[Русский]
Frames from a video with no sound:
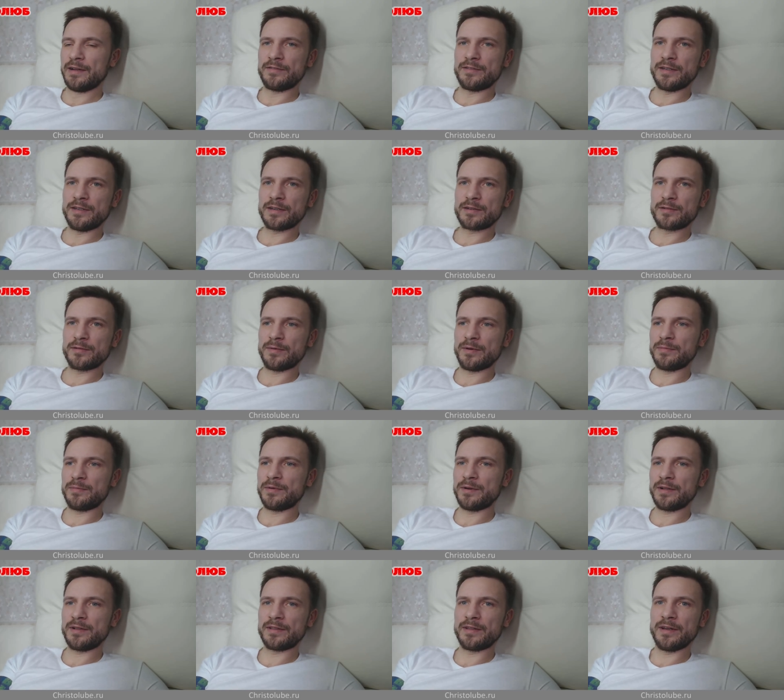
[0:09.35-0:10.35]
Все, кто
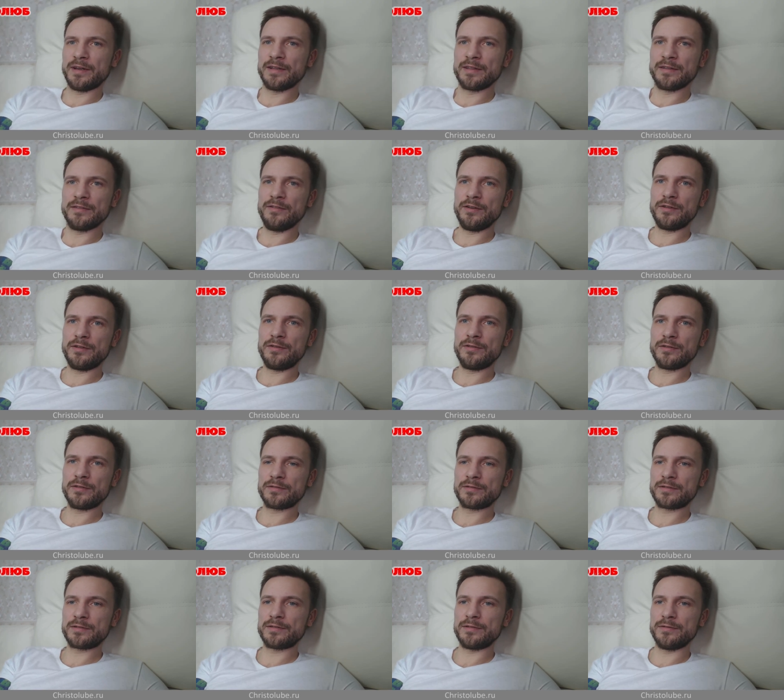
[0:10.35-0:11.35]
попал на это
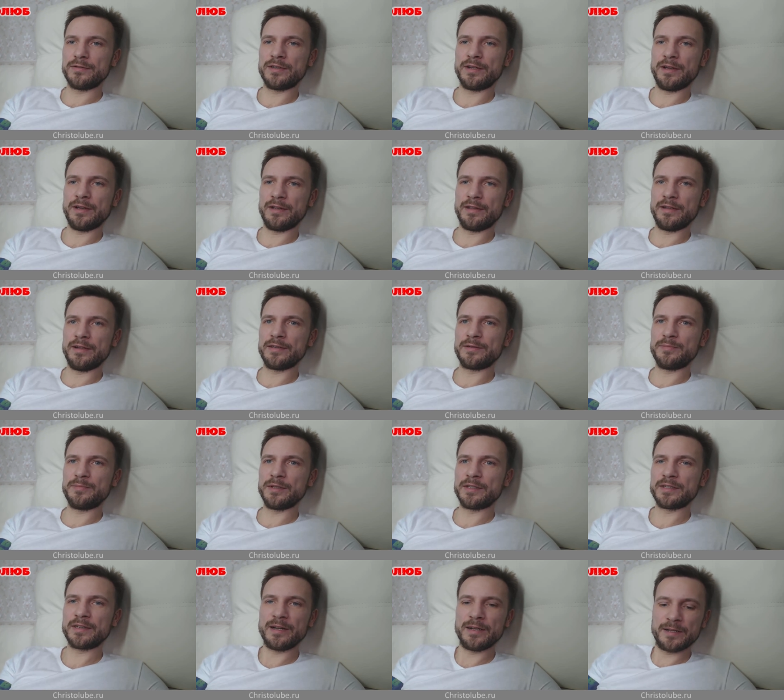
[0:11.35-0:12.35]
видео, случайно или
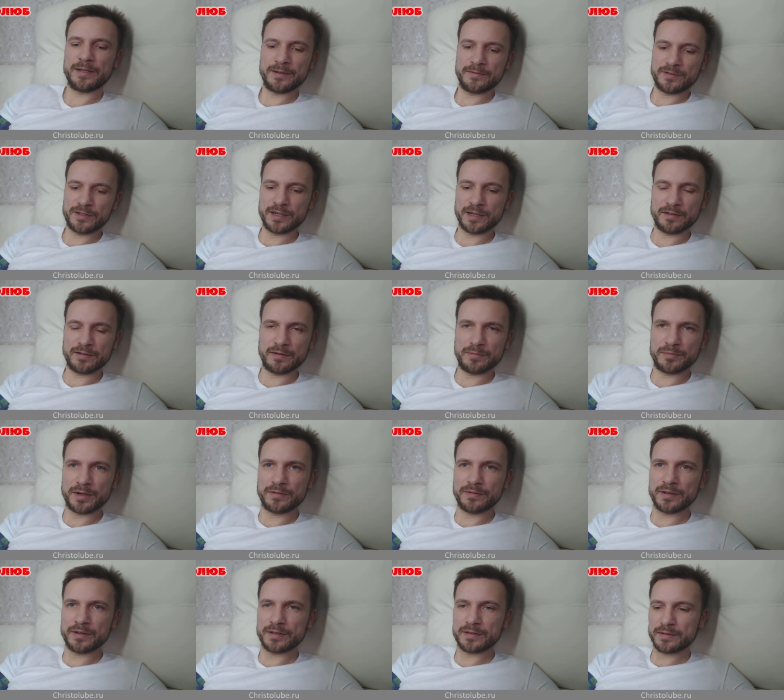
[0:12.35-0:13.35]
специально, всех вам
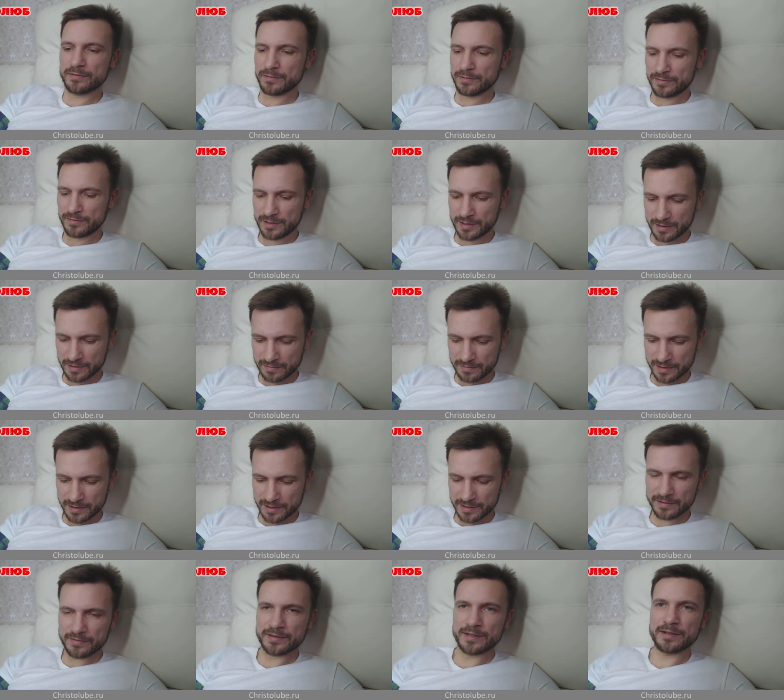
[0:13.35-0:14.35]
приветствую, всех вас,